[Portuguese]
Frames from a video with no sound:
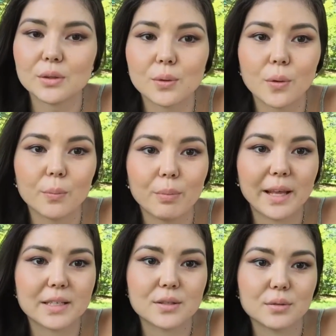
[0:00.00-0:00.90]
do
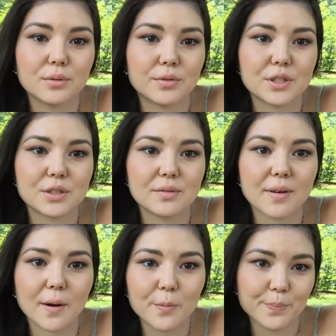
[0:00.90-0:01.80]
complexo do
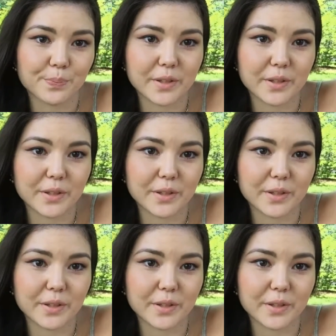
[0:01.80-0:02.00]
festival.